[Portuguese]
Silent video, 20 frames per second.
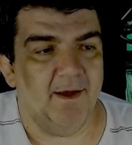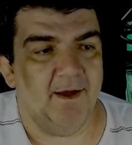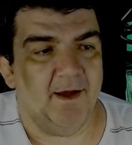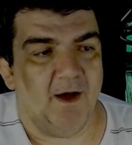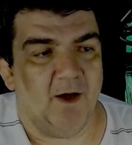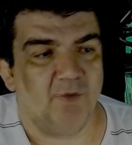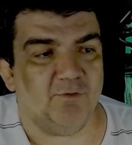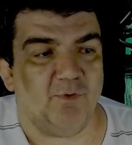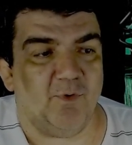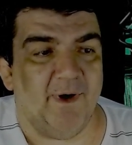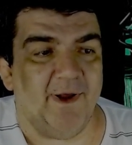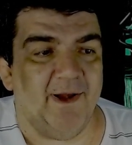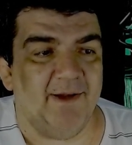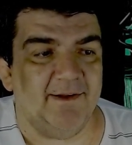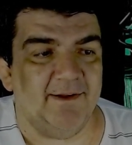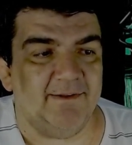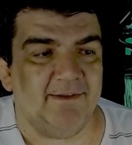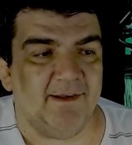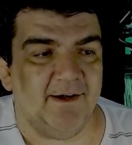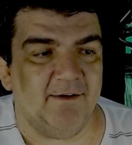Aos
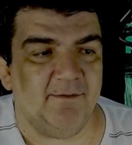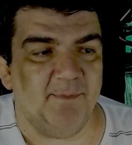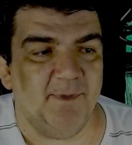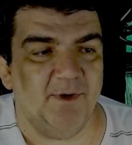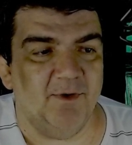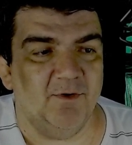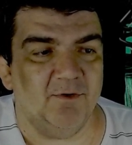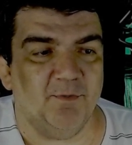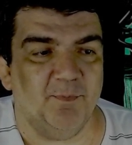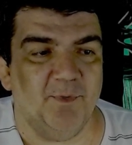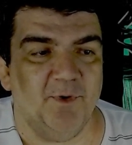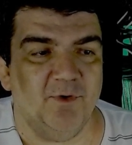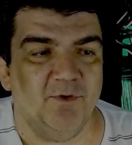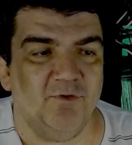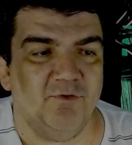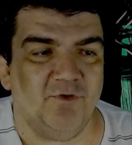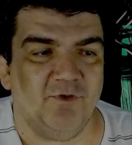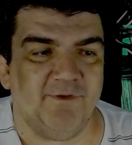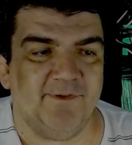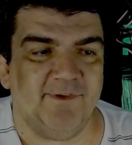43 minutos,
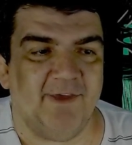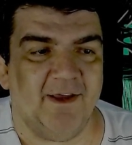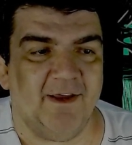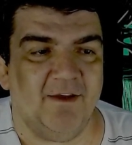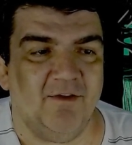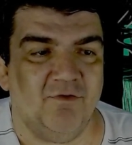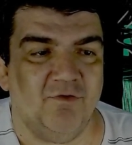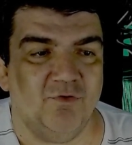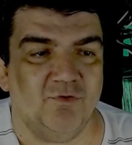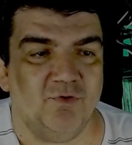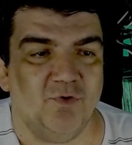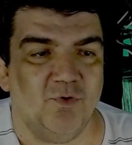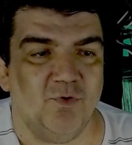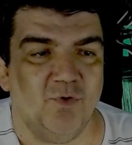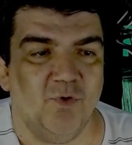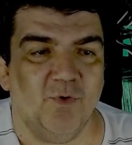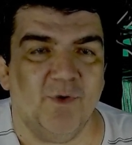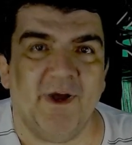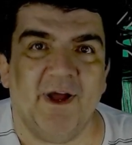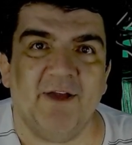Bruno José, que chutou
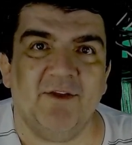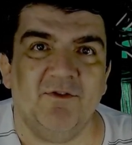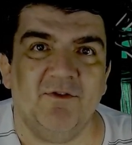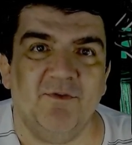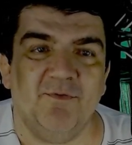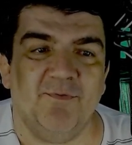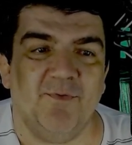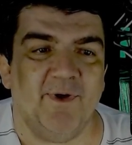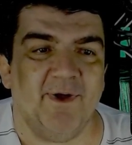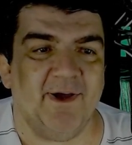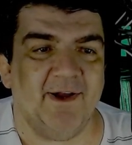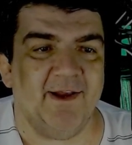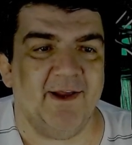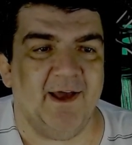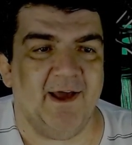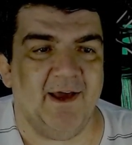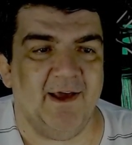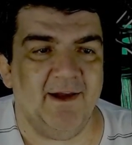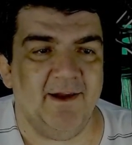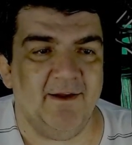colocado de fora
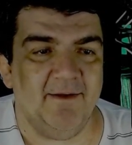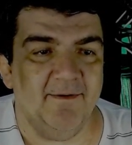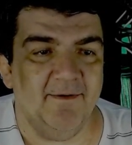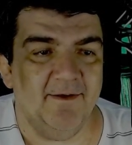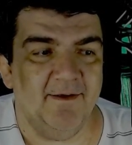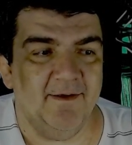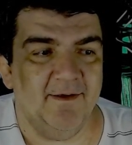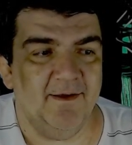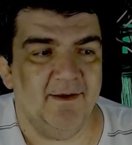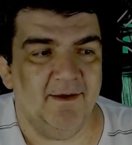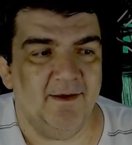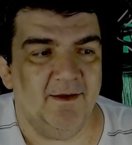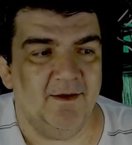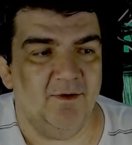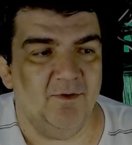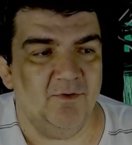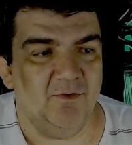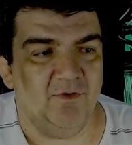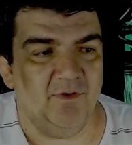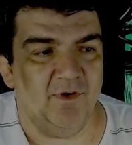da área, e
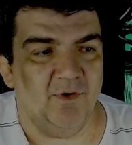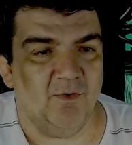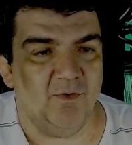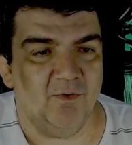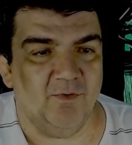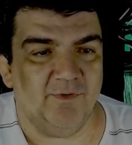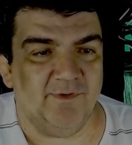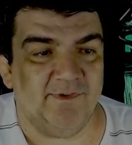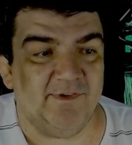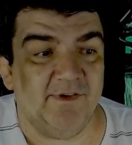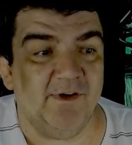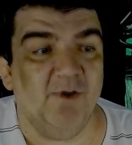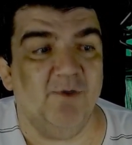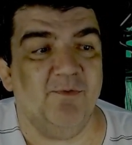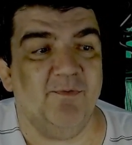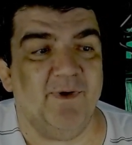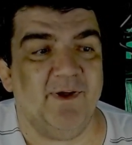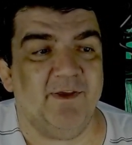o Diogo Silva